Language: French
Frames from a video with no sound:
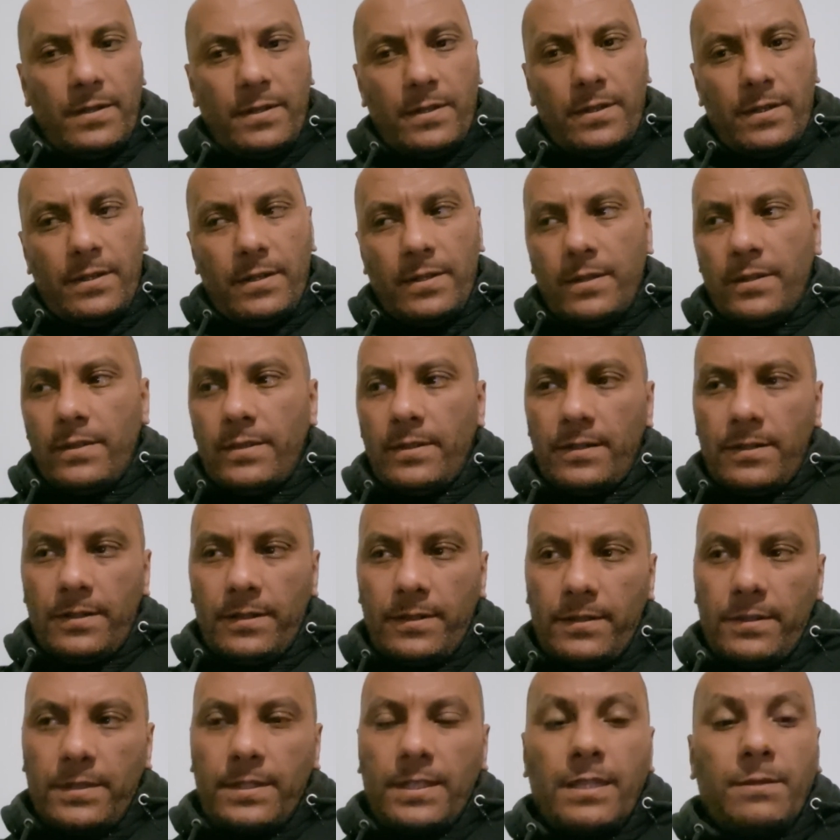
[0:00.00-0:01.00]
euh,
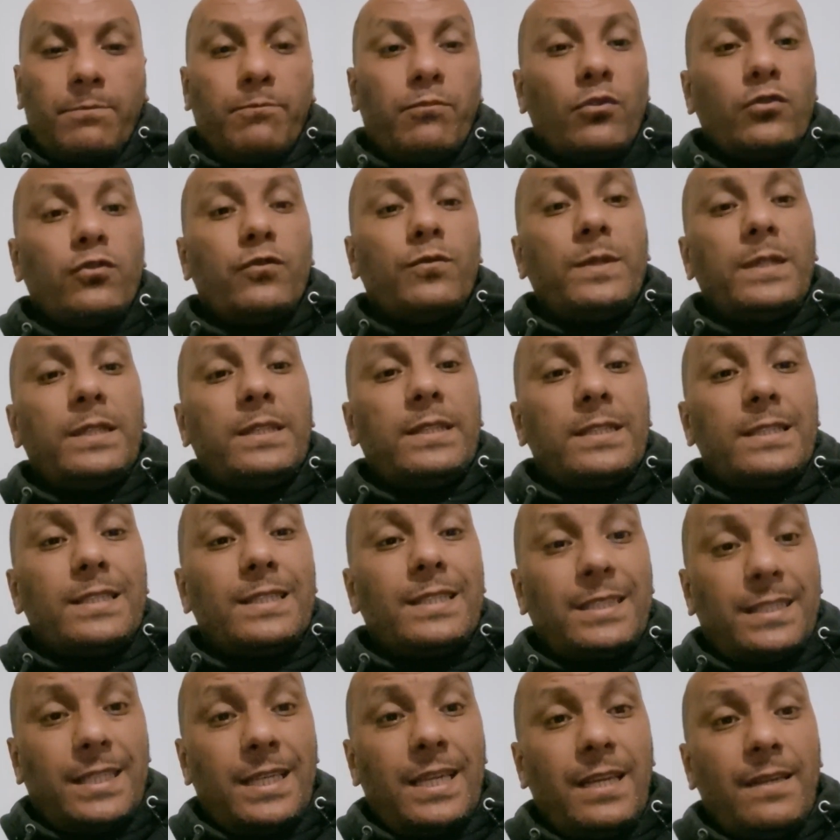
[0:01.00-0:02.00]
cette poursuite,
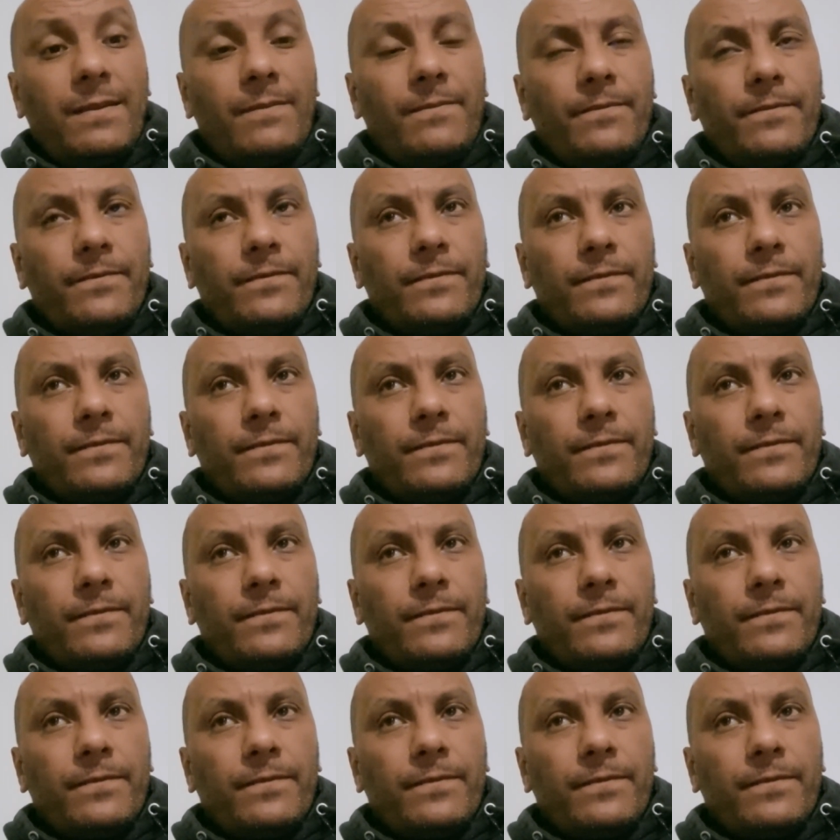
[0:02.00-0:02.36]
c'est